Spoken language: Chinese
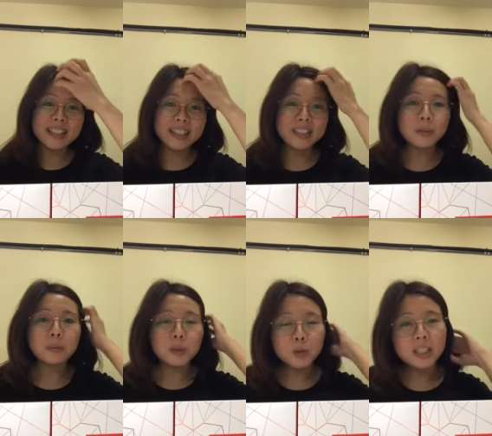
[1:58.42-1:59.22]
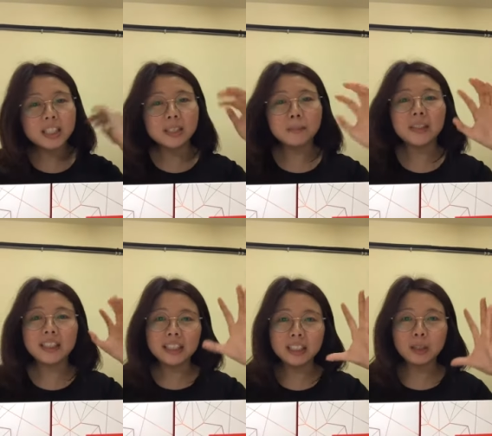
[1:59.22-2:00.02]
这个是我们最基
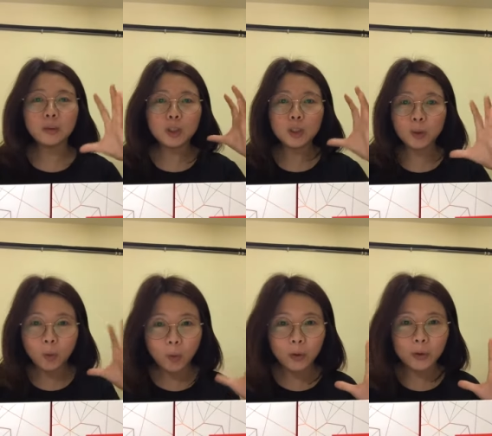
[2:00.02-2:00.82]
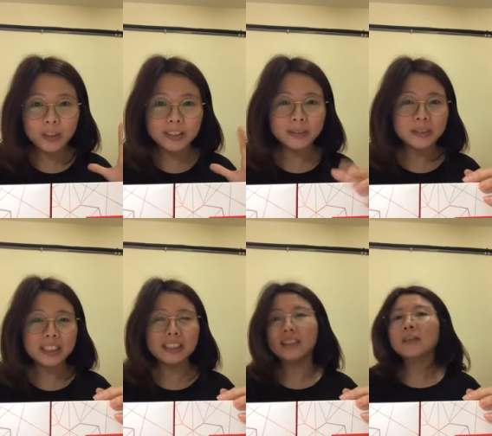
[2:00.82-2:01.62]
本一定会去过滤的东
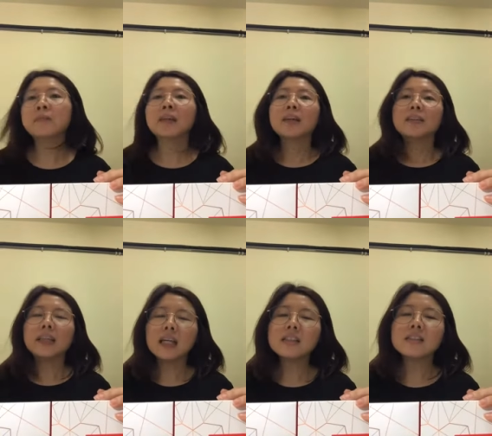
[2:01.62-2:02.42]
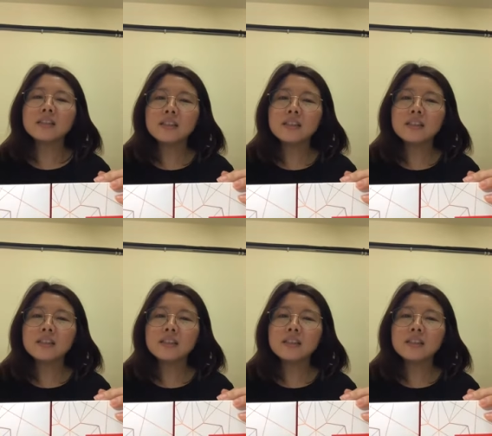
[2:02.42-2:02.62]
西，但